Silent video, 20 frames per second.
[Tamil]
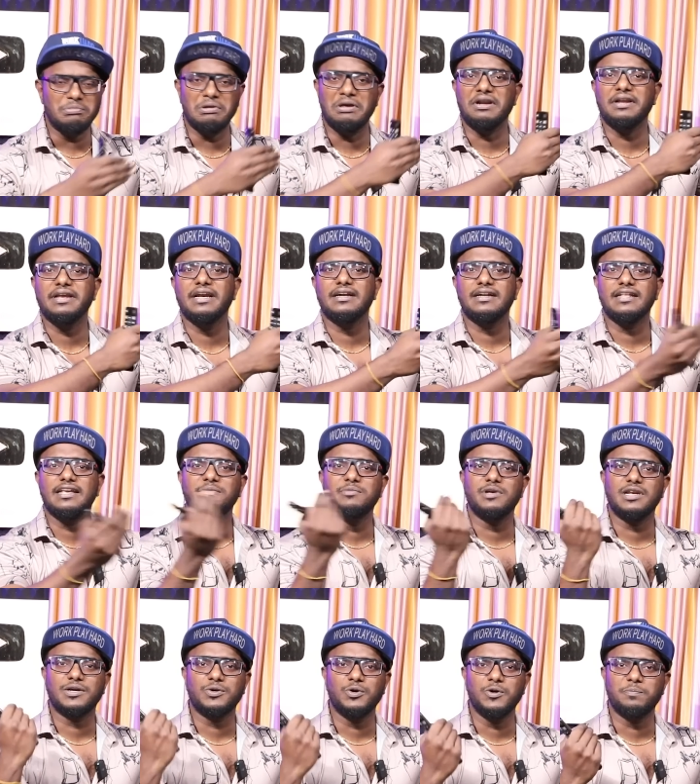பெரிய
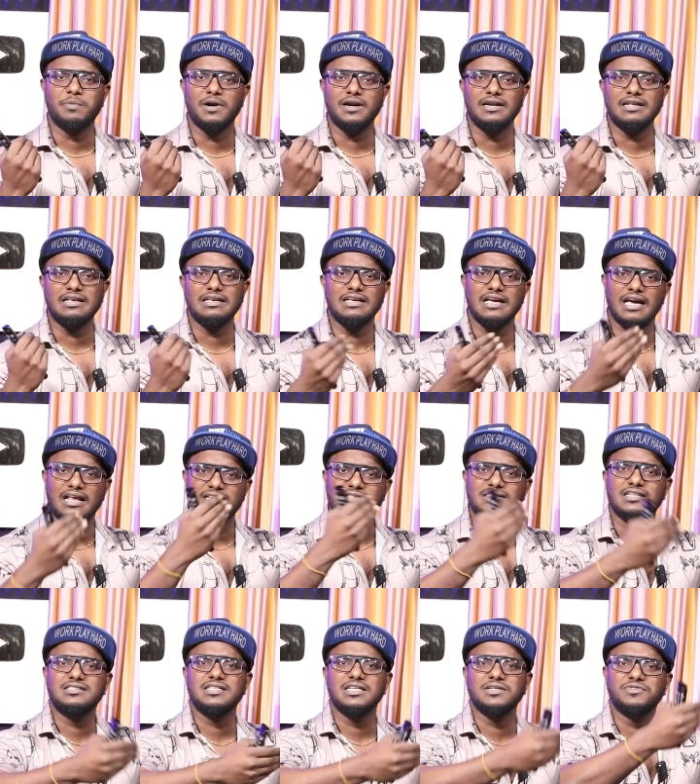டீமை ரெக்ரூட் பண்ணி
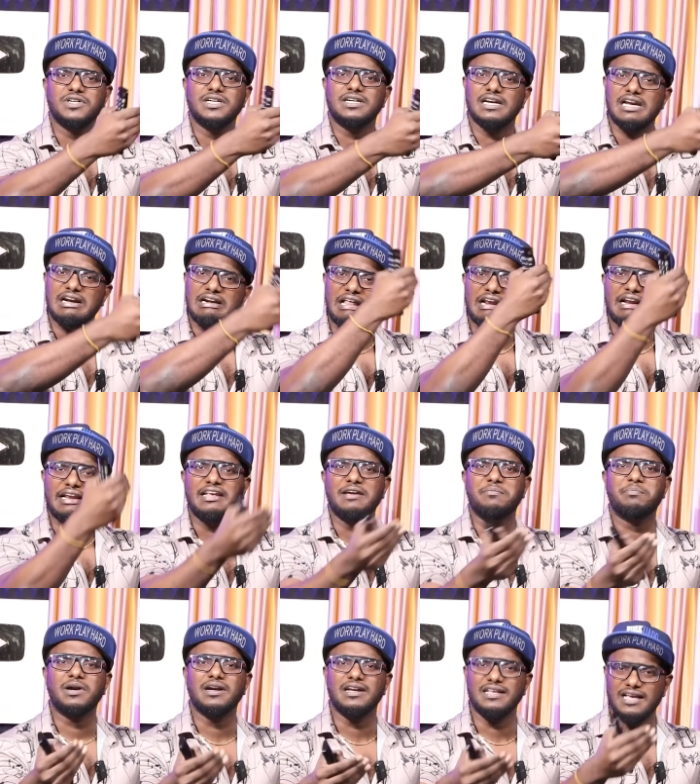ரிசர்ச்சிங் ஒர்க்கெலாம் நிறைய
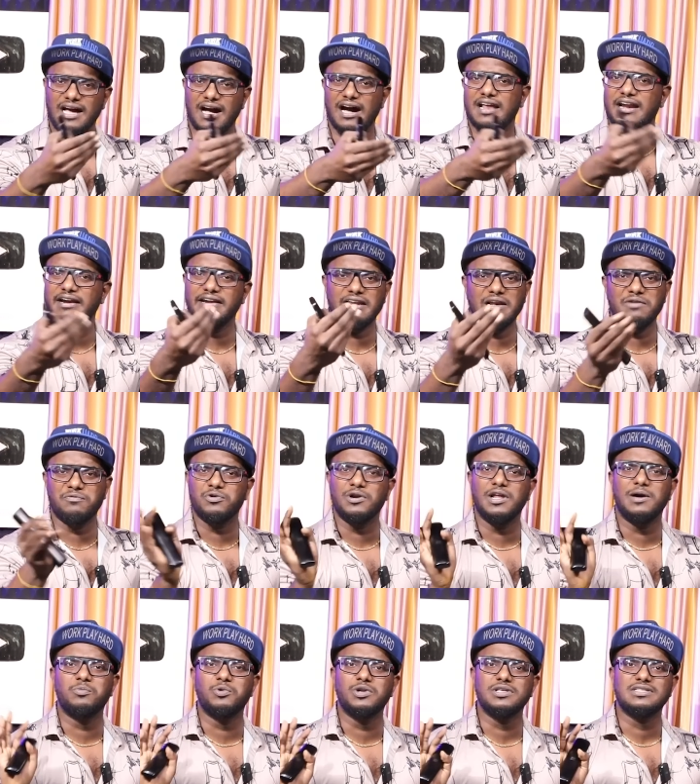பண்ணி ஆர்என்டிலாம்
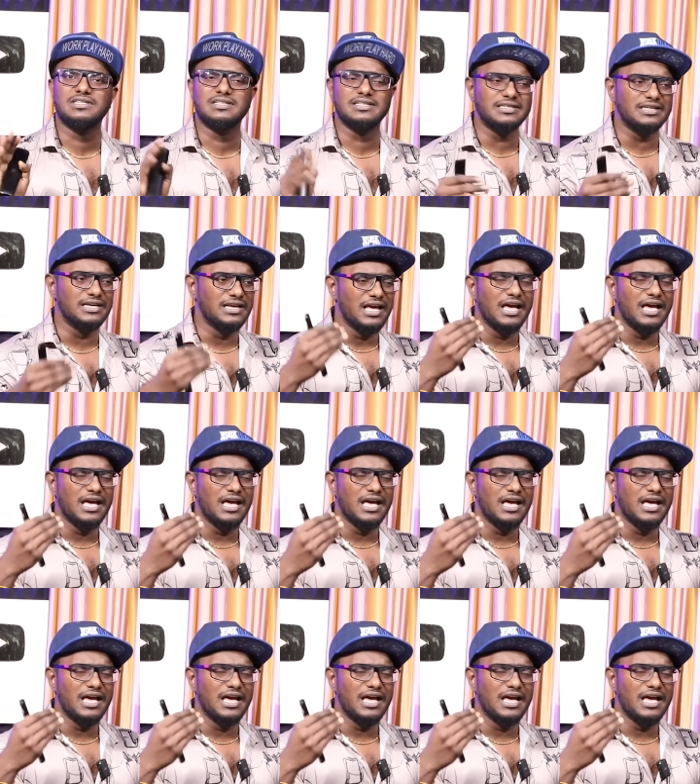ஃபுல்லாக முடிச்சுட்டு